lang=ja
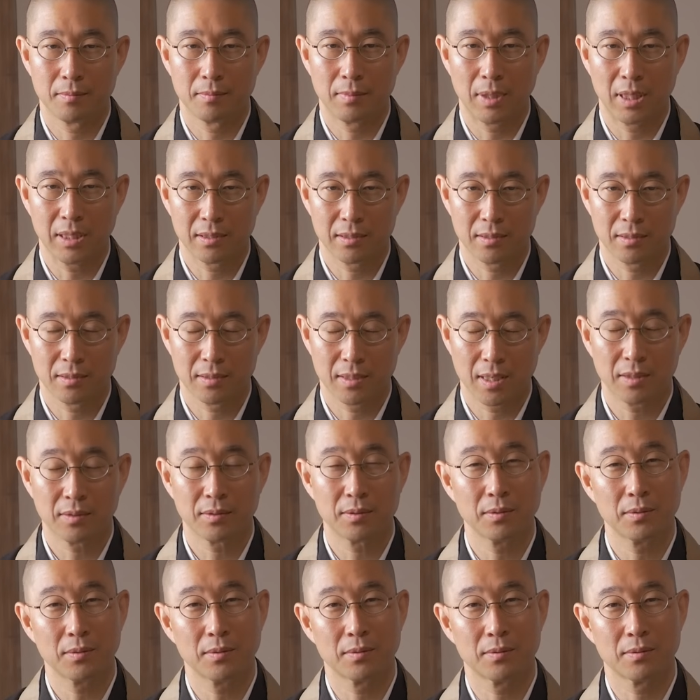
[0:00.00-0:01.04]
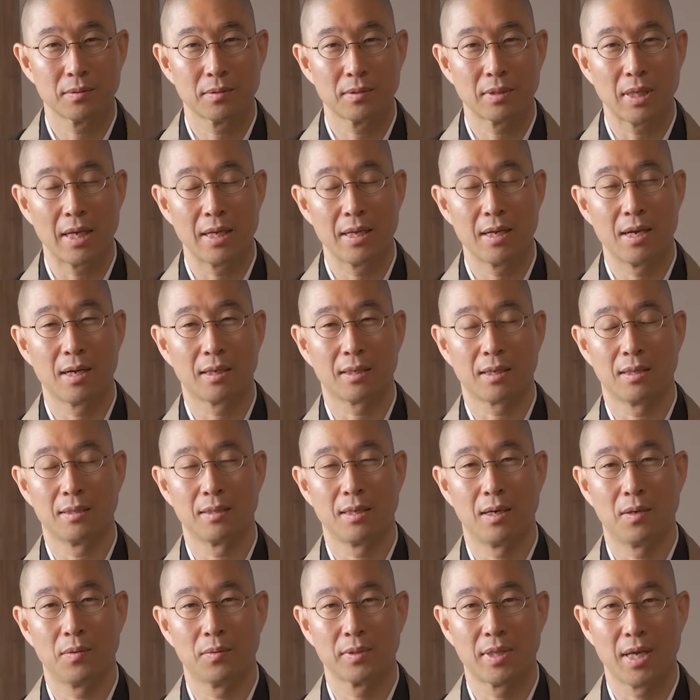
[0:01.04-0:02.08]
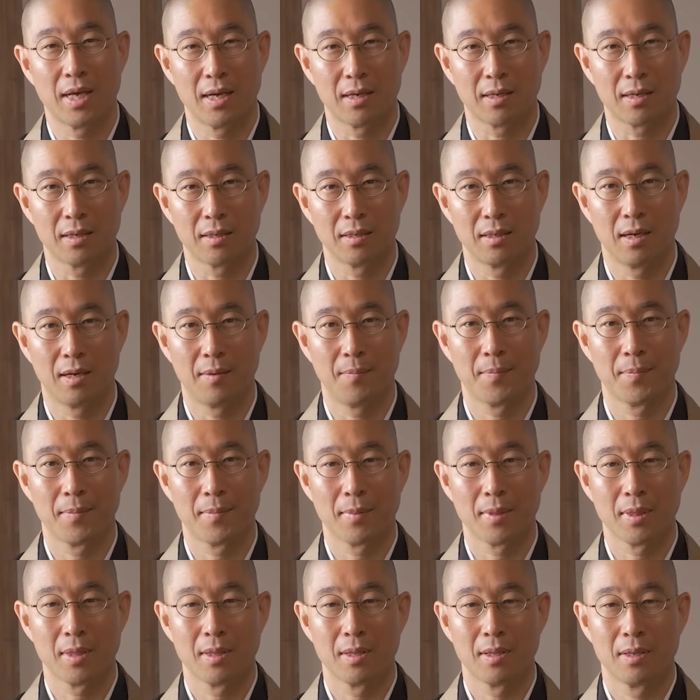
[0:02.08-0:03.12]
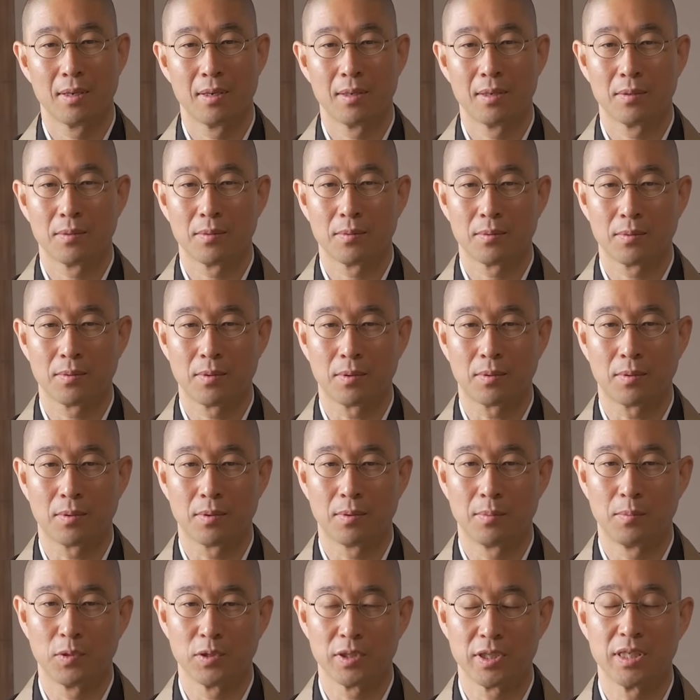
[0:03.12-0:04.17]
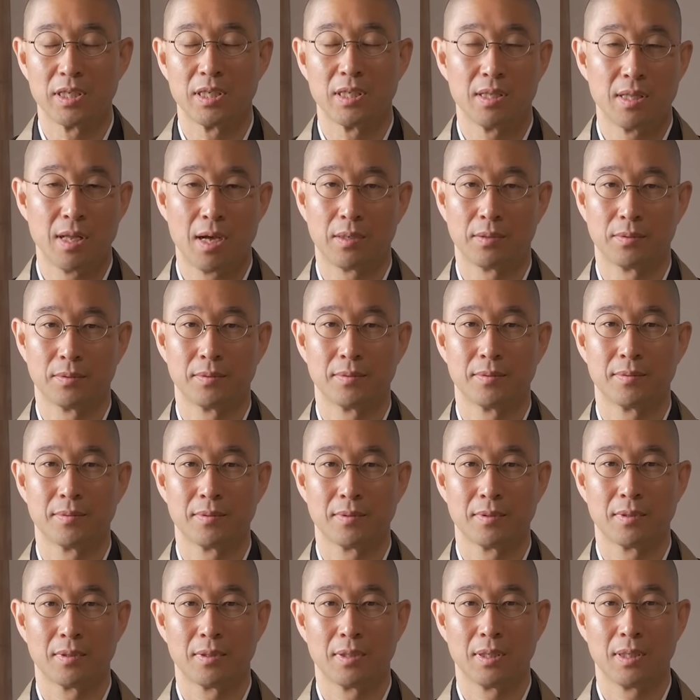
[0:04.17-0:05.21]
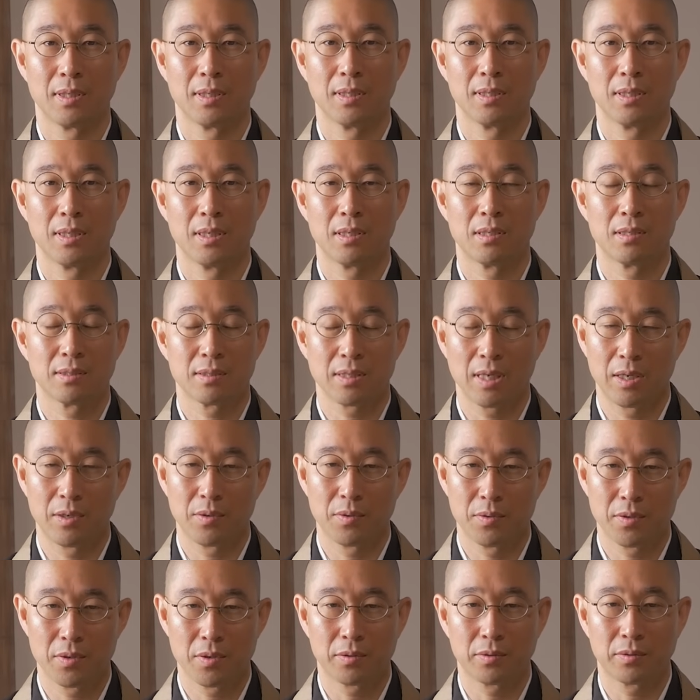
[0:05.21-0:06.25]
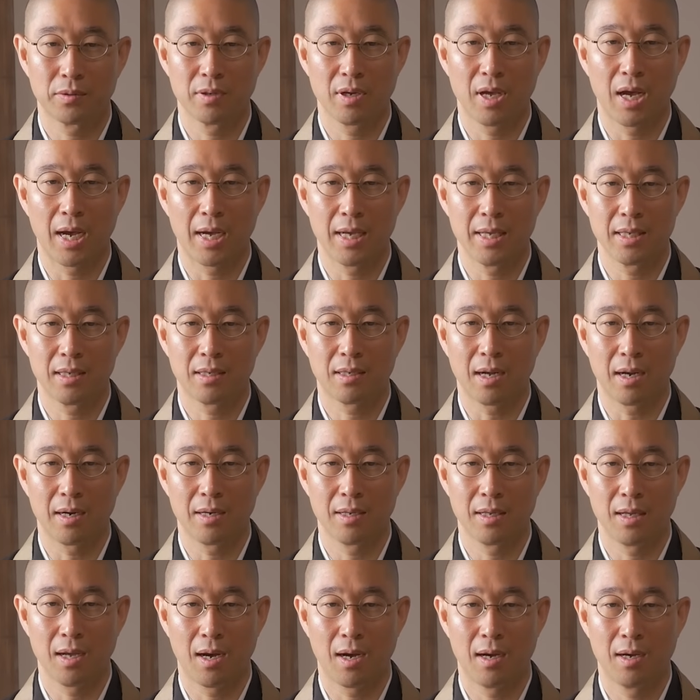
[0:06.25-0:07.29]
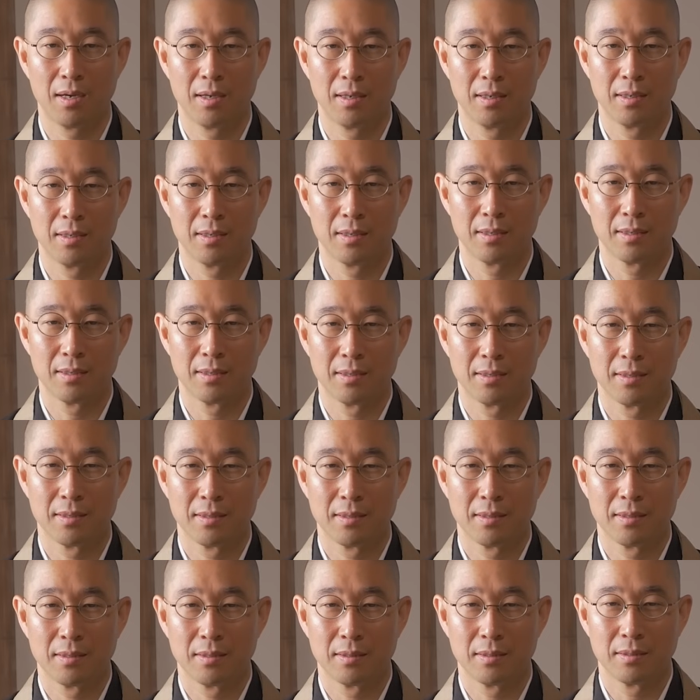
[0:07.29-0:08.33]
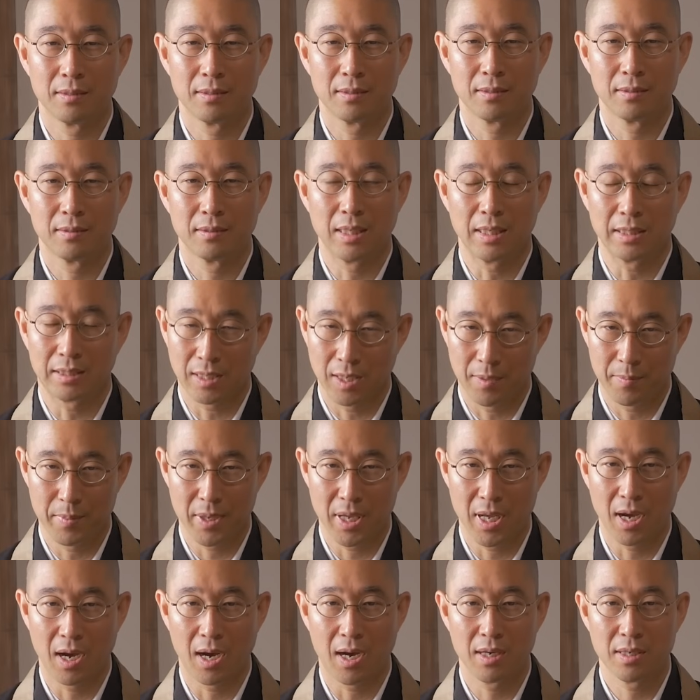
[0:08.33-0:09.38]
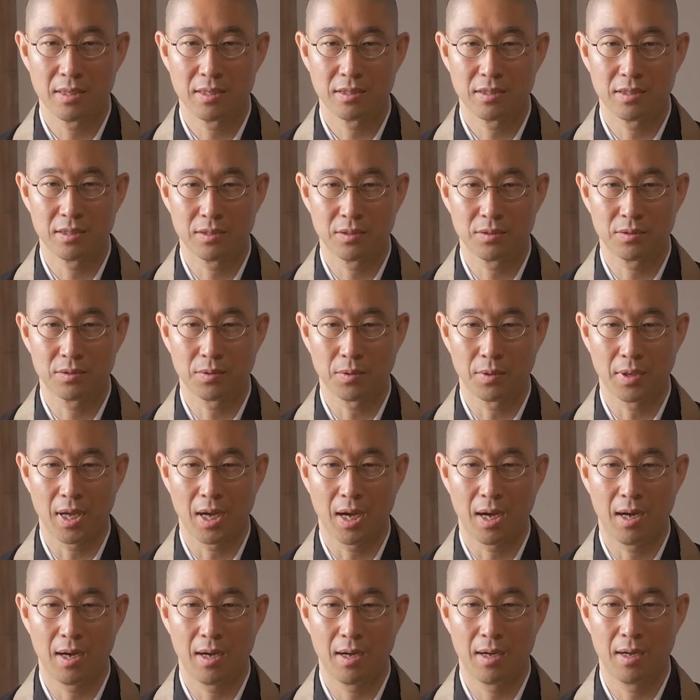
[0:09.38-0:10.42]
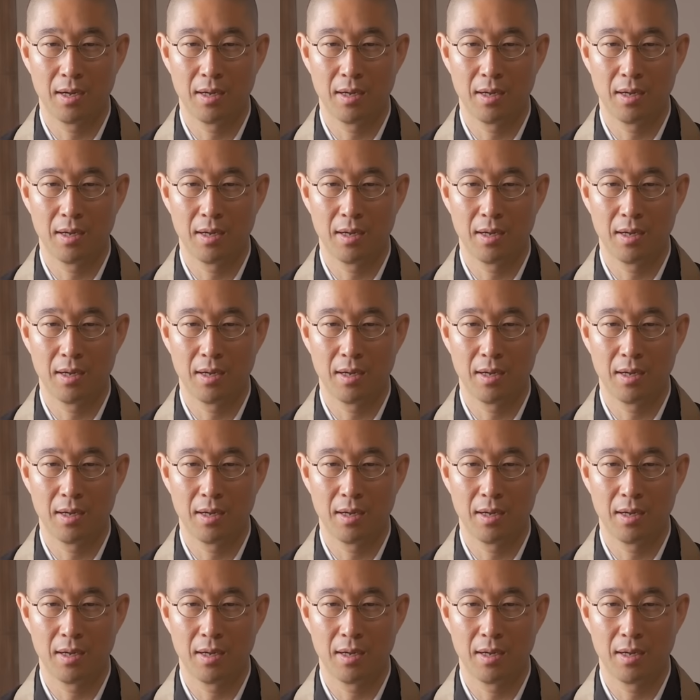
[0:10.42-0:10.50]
まあ、全く平らかな穏やかな心持ちになる一切の欲や怒りや妬みや嫉妬や